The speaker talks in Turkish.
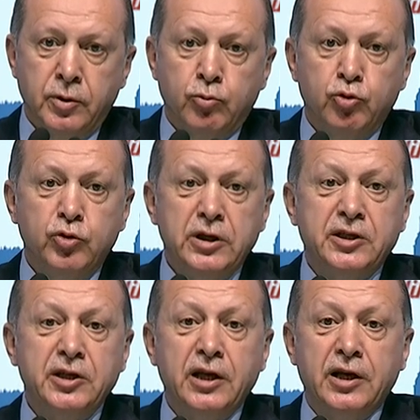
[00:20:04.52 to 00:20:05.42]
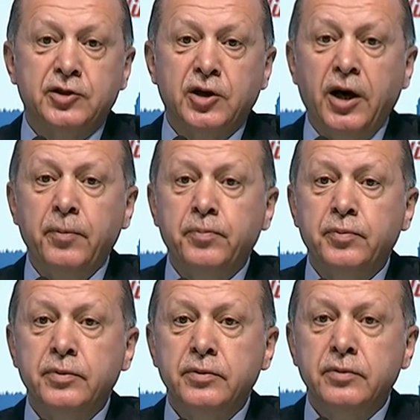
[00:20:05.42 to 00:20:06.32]
Bunu 2 ile çarp
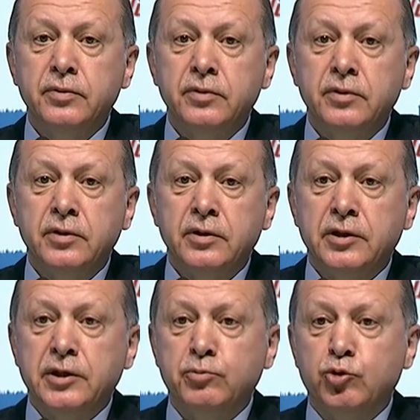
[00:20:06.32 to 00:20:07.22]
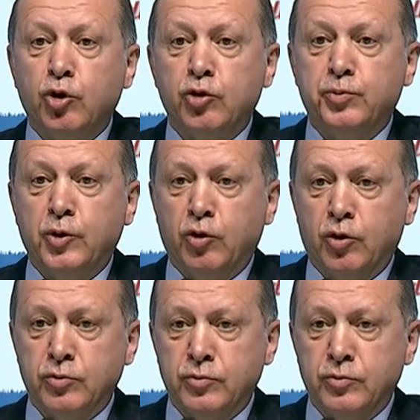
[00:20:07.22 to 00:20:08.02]
24 milyon.